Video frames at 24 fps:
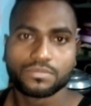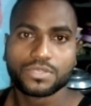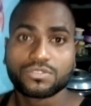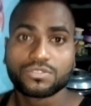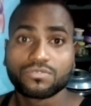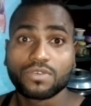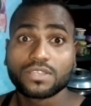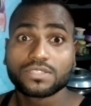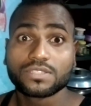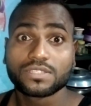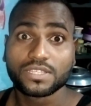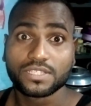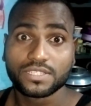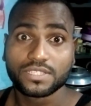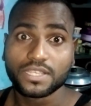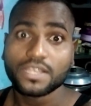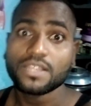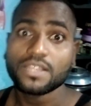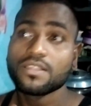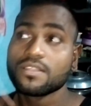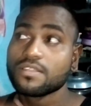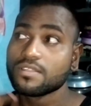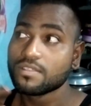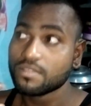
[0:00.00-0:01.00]
विश्वास
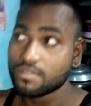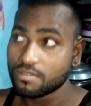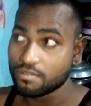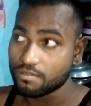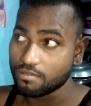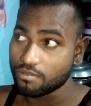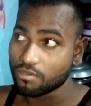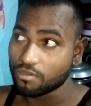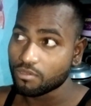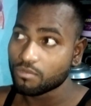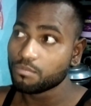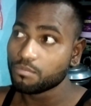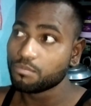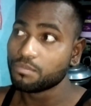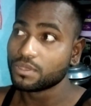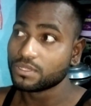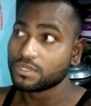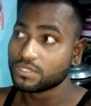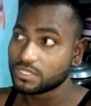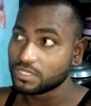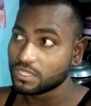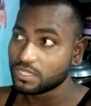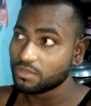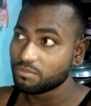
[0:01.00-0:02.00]
कीजिए नौ
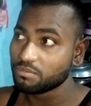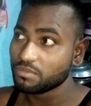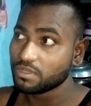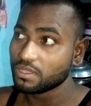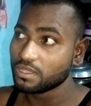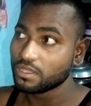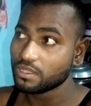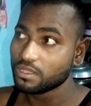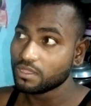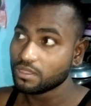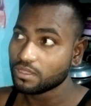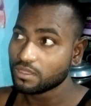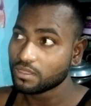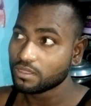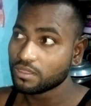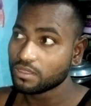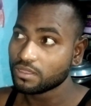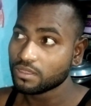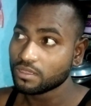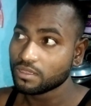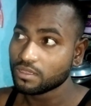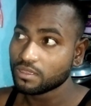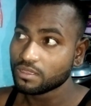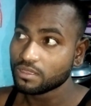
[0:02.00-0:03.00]
बजने में
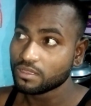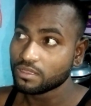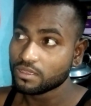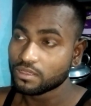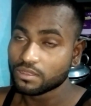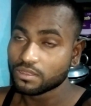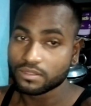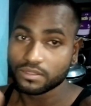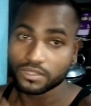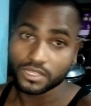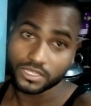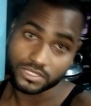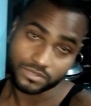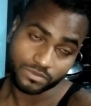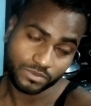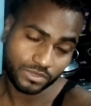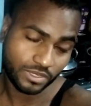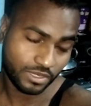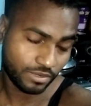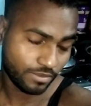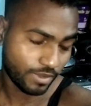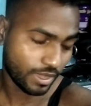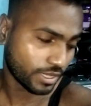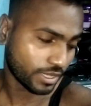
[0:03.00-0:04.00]
दस मिनट